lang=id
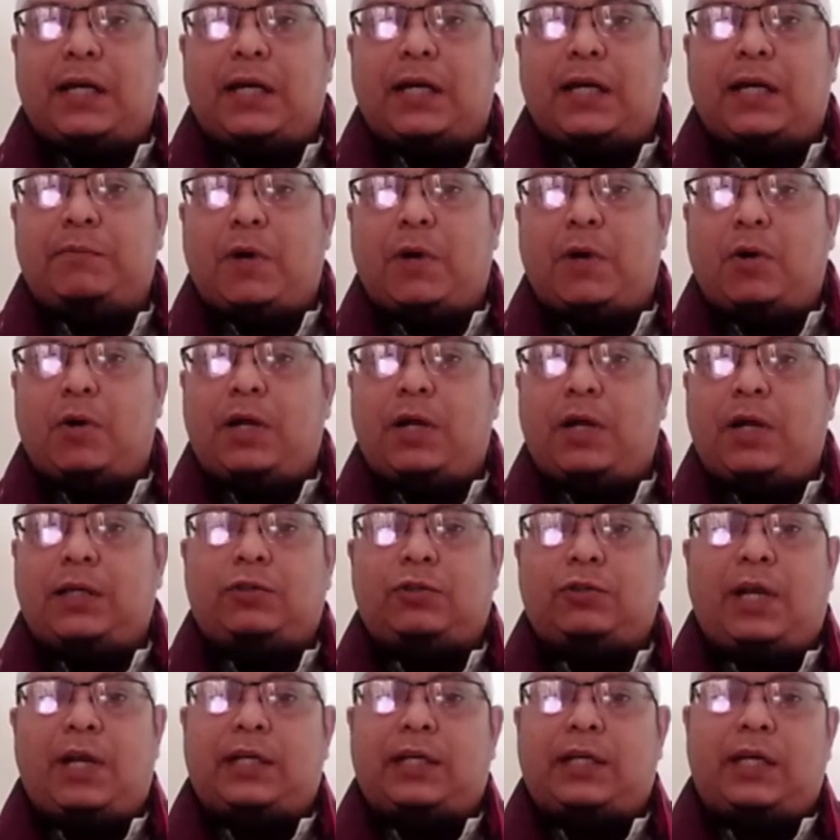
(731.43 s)
Satu
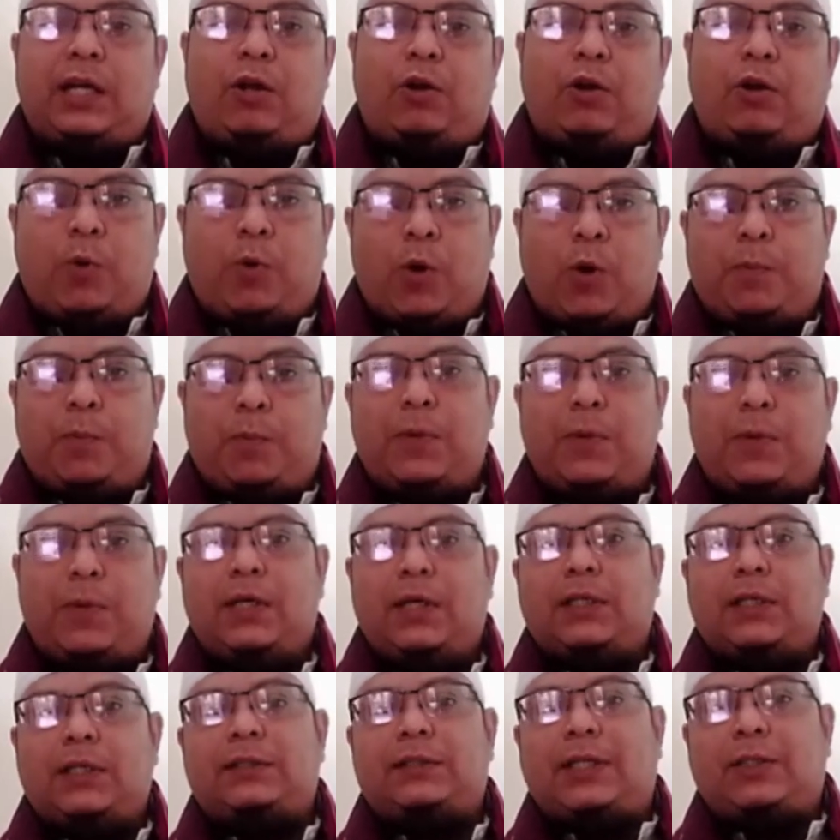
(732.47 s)
biji diberikan
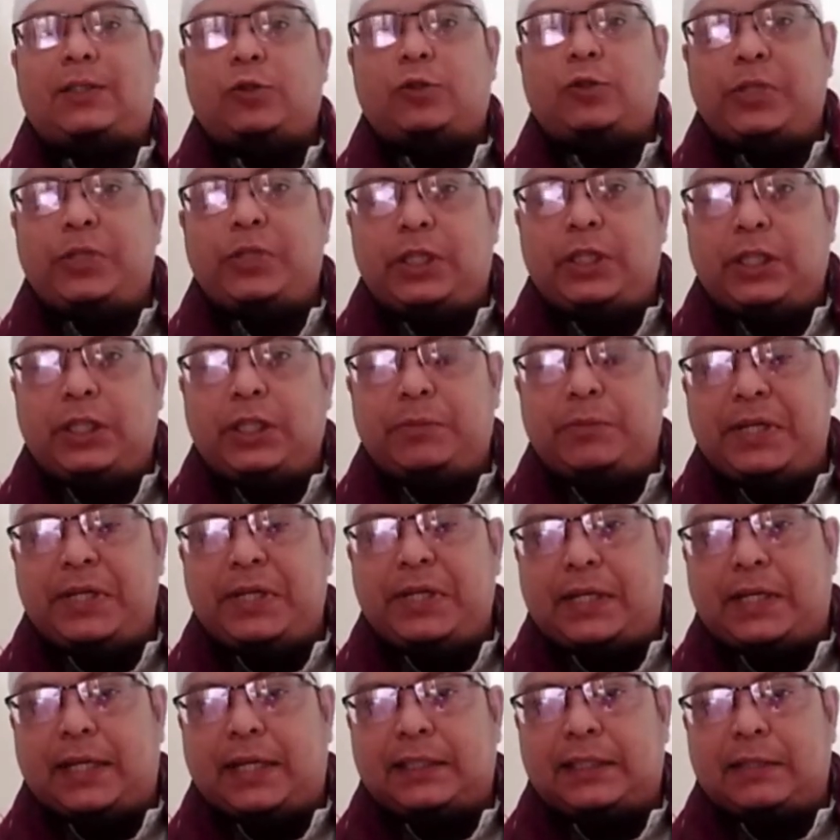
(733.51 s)
keberkahan, maka
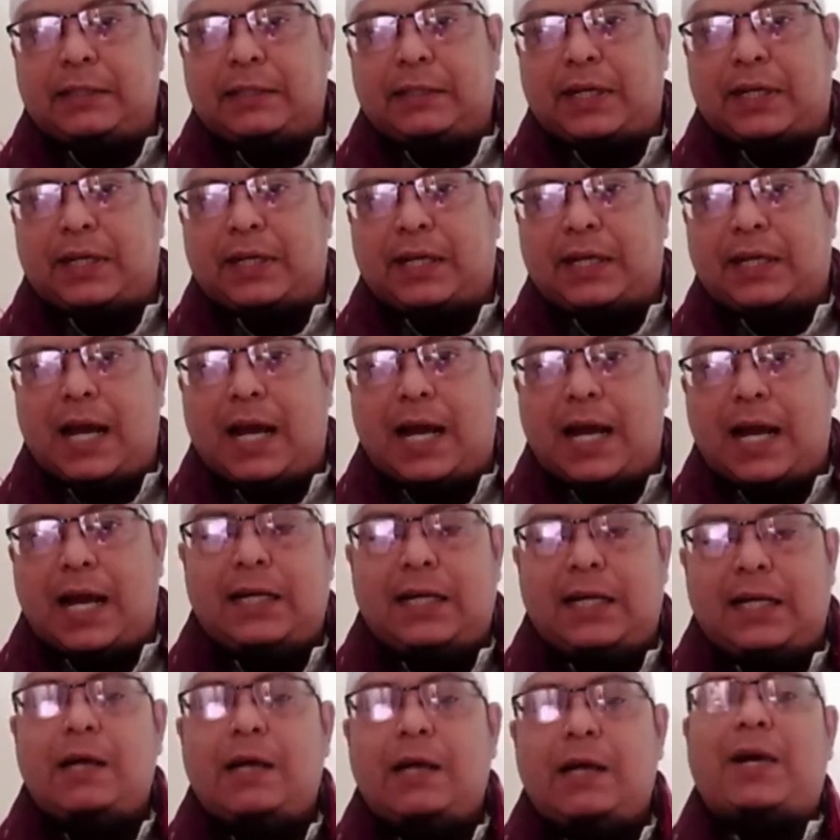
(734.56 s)
akan bertambah,
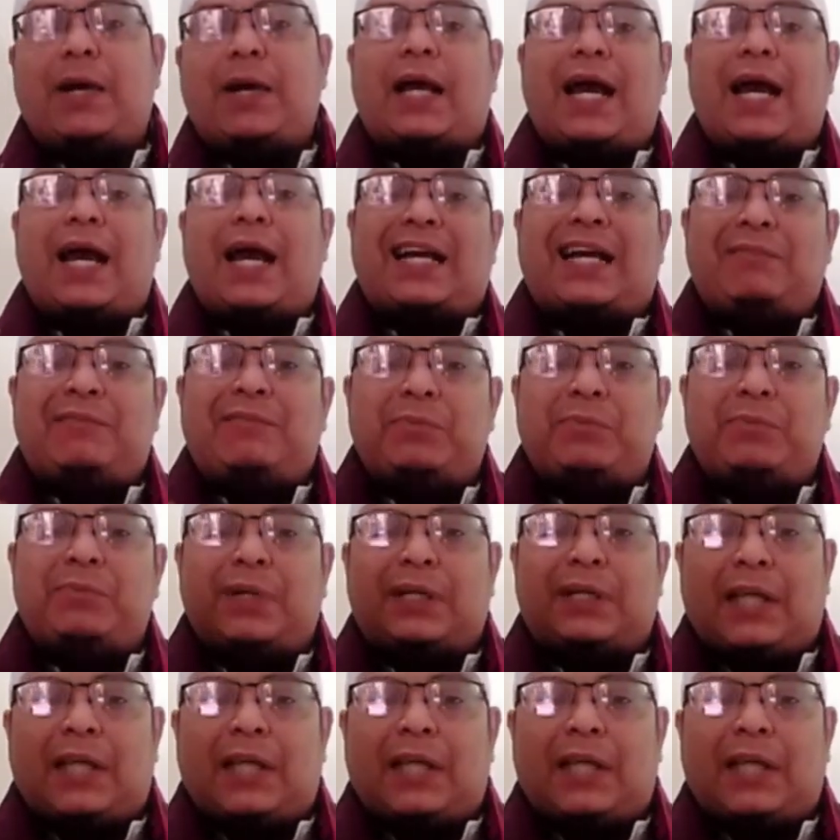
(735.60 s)
berbiji-biji.